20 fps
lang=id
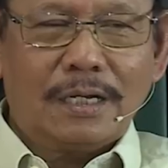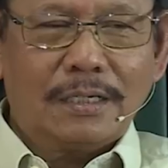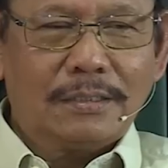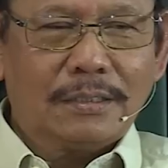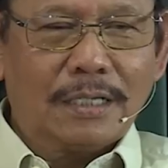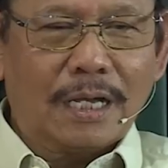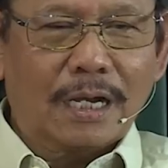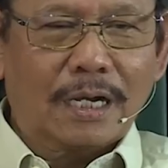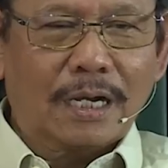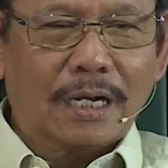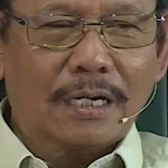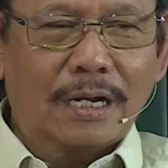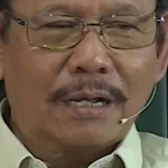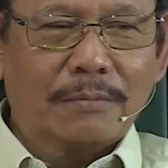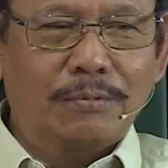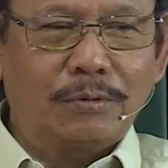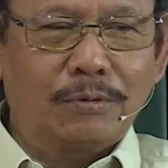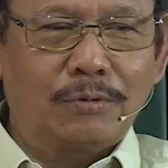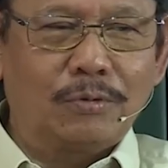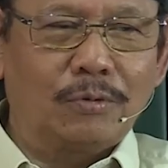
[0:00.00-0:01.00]
iya karena
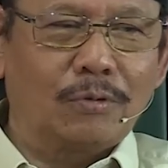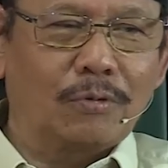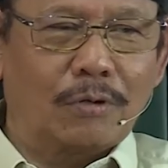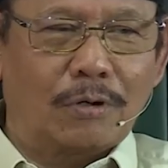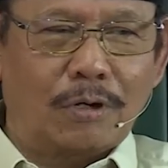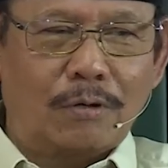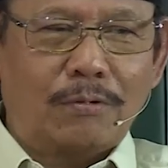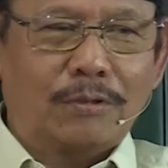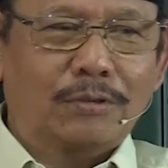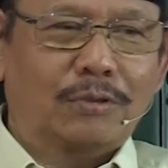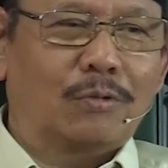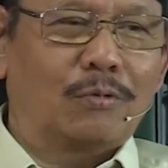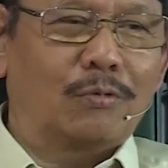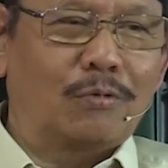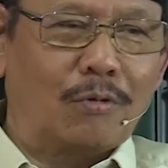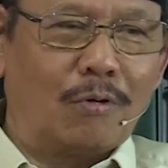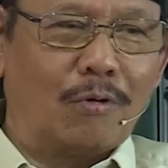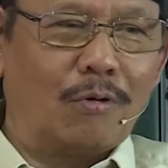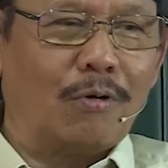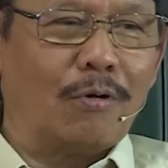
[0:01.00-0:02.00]
butuh kono wis
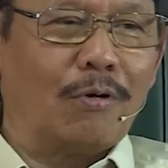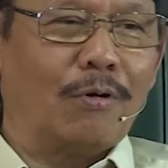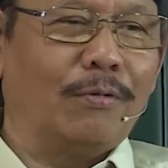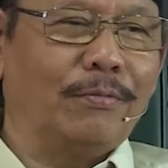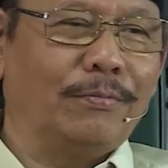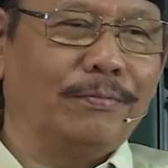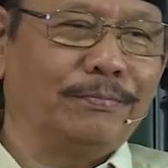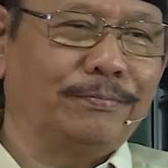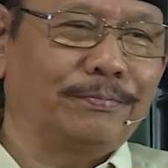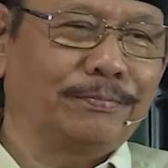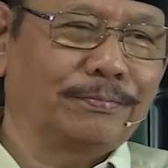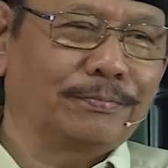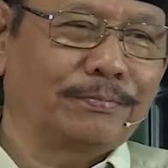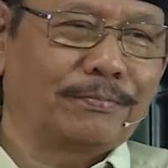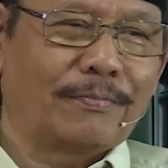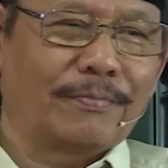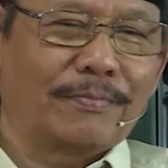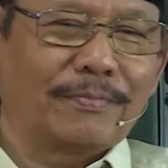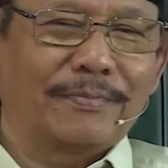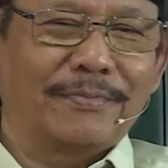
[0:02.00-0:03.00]
ruko.
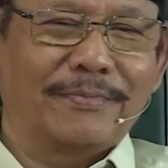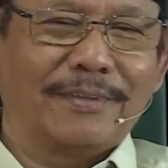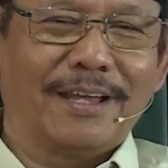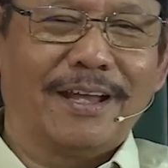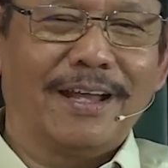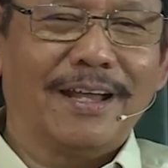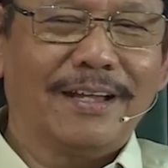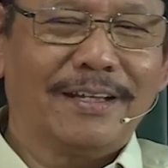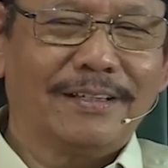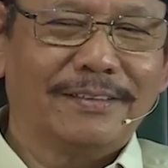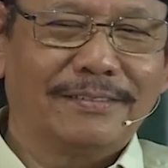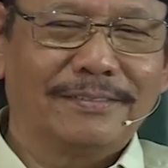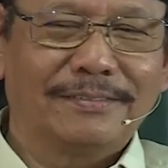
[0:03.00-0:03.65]
Ya.